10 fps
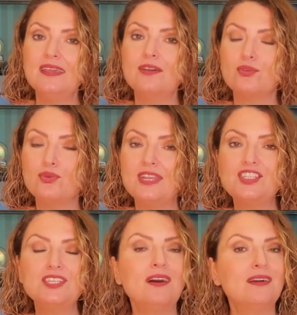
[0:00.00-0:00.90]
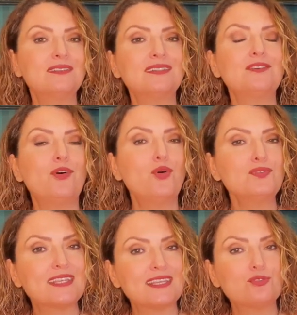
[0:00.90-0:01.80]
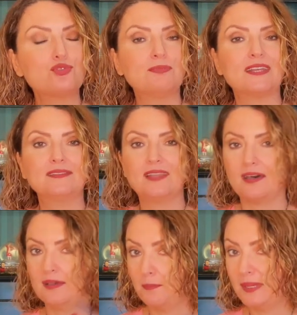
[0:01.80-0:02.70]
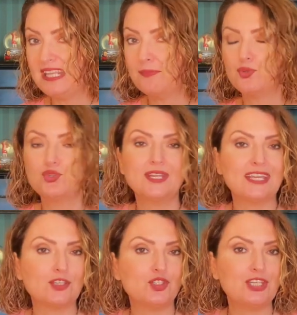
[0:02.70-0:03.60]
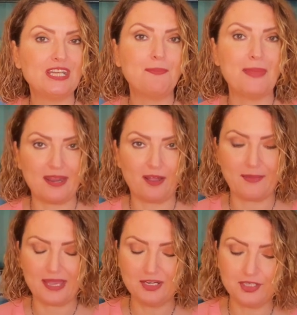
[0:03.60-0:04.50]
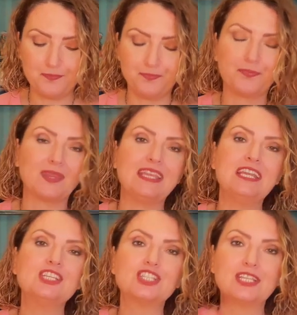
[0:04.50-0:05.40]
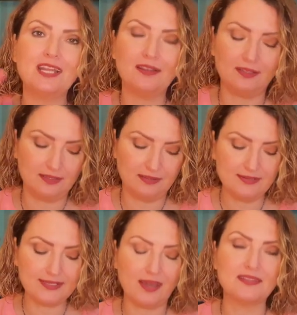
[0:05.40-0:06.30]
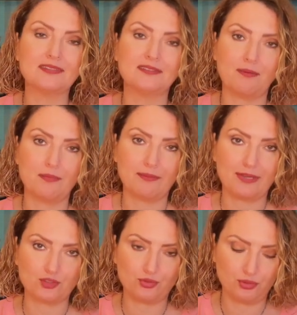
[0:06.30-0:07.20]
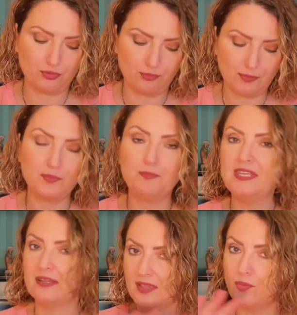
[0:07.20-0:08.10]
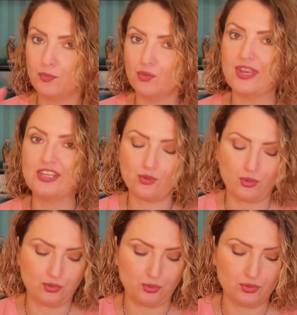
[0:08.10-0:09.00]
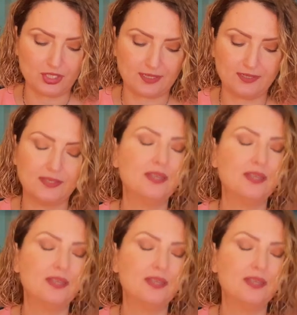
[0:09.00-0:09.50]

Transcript: Güneşin artık 18 Şubat'ta Balık burcuna geçişiyle beraber ilişkiler alanınız aydınlanmaya başlıyor ve bir ay güneş orada olacak.